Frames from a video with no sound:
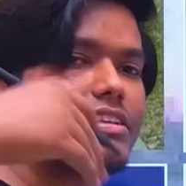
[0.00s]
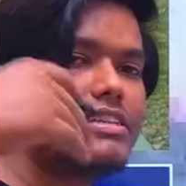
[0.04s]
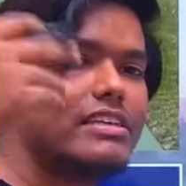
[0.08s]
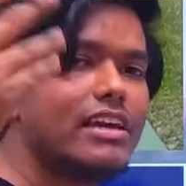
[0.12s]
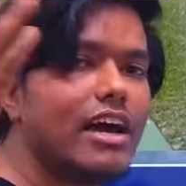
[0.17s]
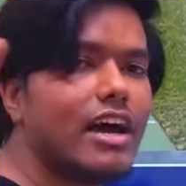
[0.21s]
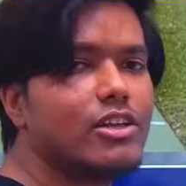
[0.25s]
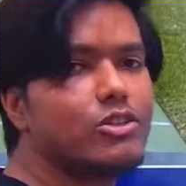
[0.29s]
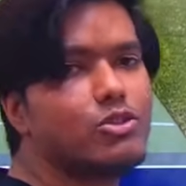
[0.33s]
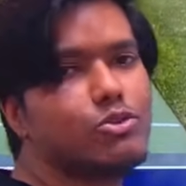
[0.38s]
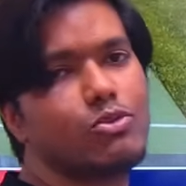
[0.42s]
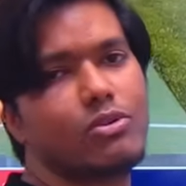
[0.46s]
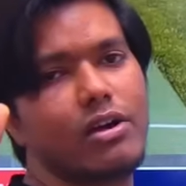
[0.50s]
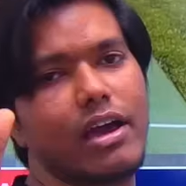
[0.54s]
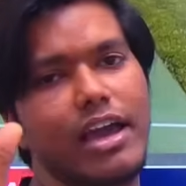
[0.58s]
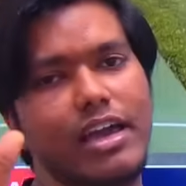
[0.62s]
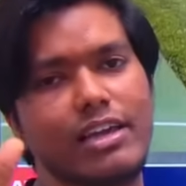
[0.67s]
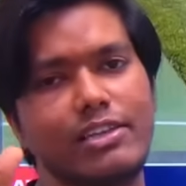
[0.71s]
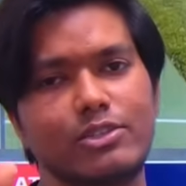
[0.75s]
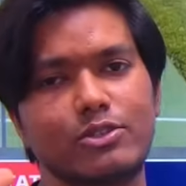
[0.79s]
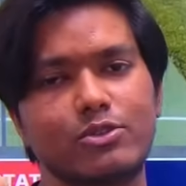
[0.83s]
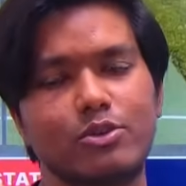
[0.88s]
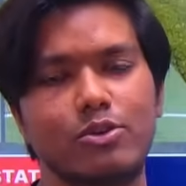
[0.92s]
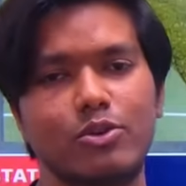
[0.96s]
जा चुका है
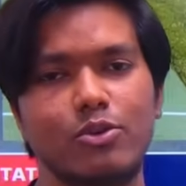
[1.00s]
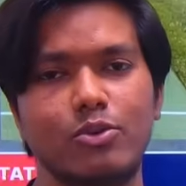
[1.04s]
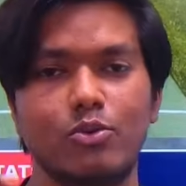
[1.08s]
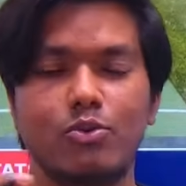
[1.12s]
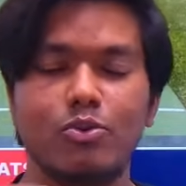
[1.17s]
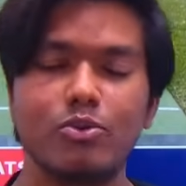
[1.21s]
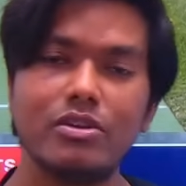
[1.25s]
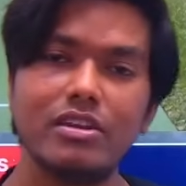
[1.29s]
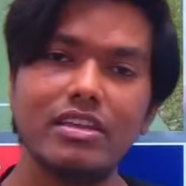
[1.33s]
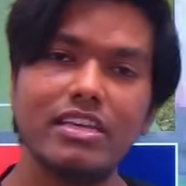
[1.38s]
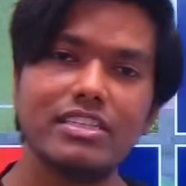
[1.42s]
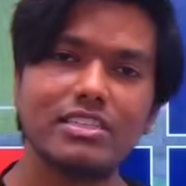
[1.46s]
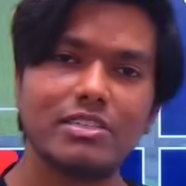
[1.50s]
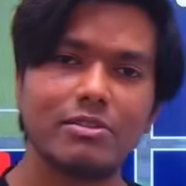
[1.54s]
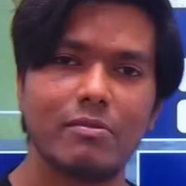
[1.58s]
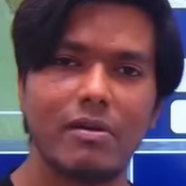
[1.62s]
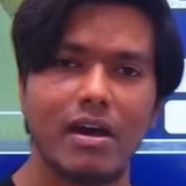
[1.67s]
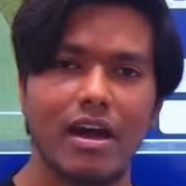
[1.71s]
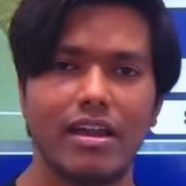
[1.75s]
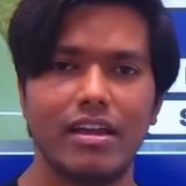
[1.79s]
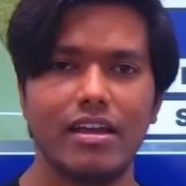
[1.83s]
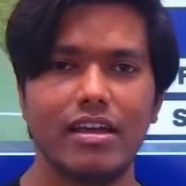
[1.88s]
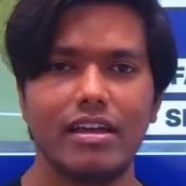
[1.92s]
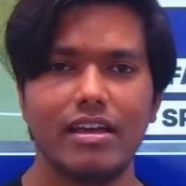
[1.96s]
स्कोर 19
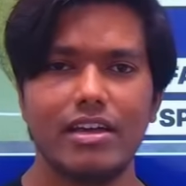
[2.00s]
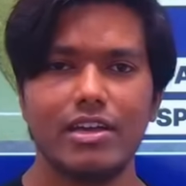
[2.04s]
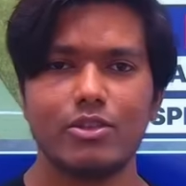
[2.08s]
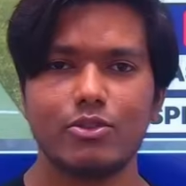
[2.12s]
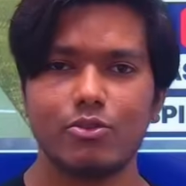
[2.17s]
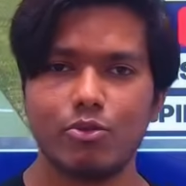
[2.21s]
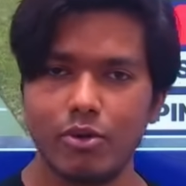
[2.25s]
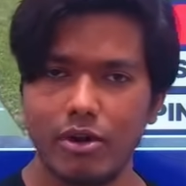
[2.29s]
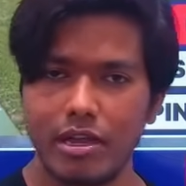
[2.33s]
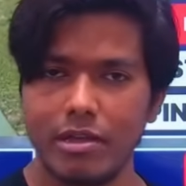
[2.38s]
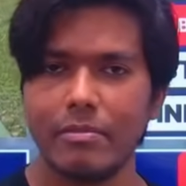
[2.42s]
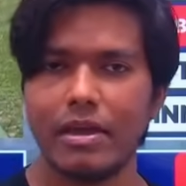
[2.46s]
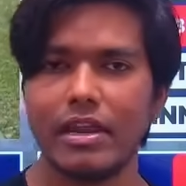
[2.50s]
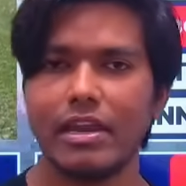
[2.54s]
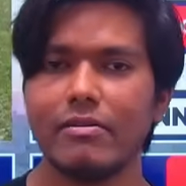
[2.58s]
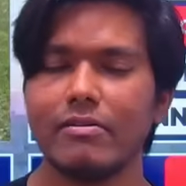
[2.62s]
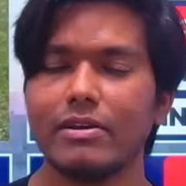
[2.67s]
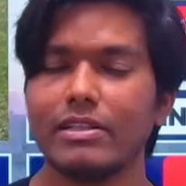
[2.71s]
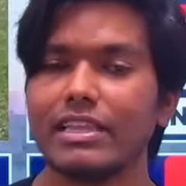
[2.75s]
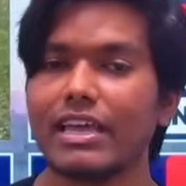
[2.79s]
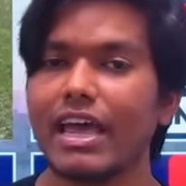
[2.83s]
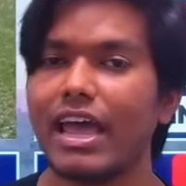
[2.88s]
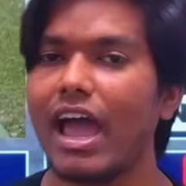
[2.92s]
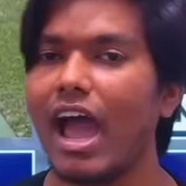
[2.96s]
बार वही मैंने
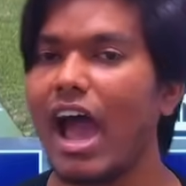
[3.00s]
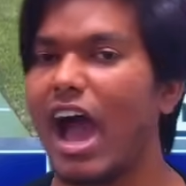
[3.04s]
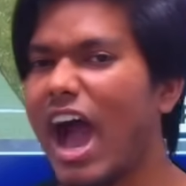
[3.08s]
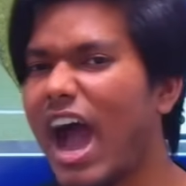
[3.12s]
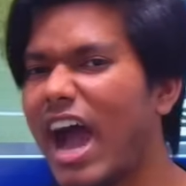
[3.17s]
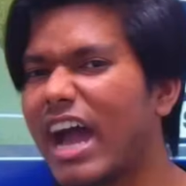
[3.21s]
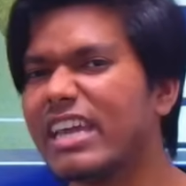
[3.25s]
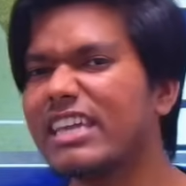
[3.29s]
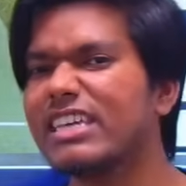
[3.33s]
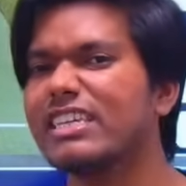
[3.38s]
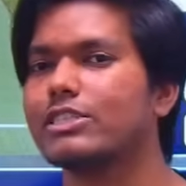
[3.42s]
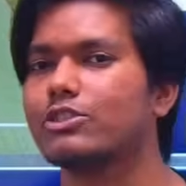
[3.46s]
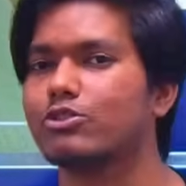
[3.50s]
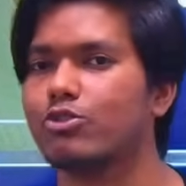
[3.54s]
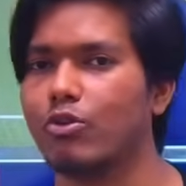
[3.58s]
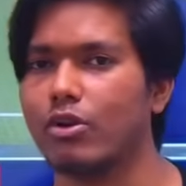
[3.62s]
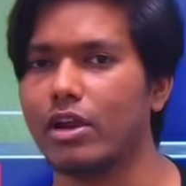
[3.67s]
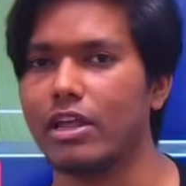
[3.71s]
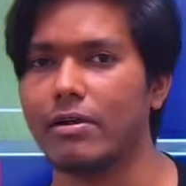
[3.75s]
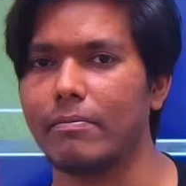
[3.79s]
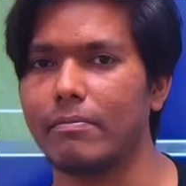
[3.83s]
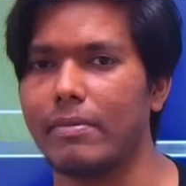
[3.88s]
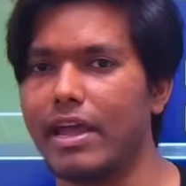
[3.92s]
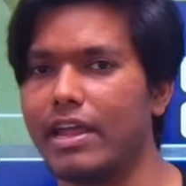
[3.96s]
बताया हाई
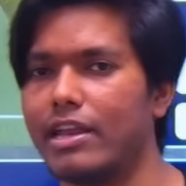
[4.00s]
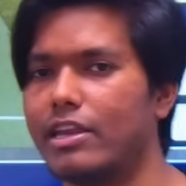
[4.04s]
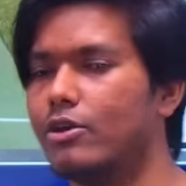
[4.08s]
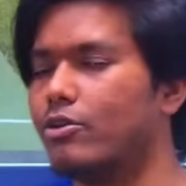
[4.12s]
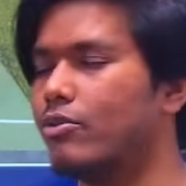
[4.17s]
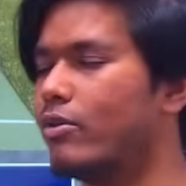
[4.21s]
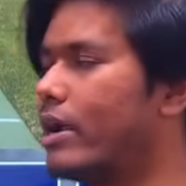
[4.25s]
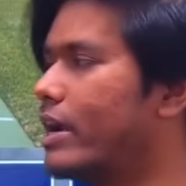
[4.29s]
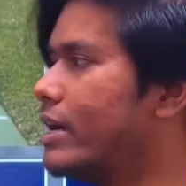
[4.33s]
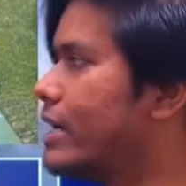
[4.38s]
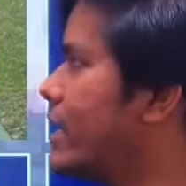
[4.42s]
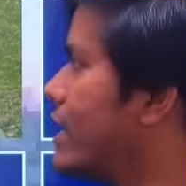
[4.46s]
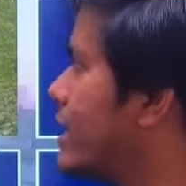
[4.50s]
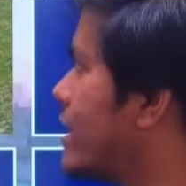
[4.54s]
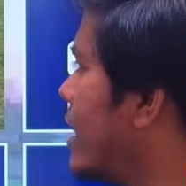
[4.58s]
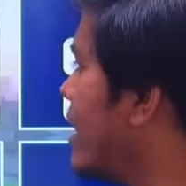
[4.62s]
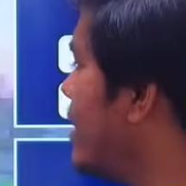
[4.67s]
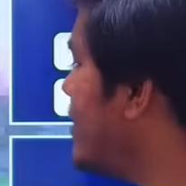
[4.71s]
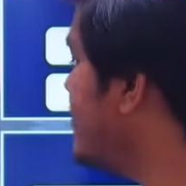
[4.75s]
स्कोरिंग वेन्यू है ठीक ना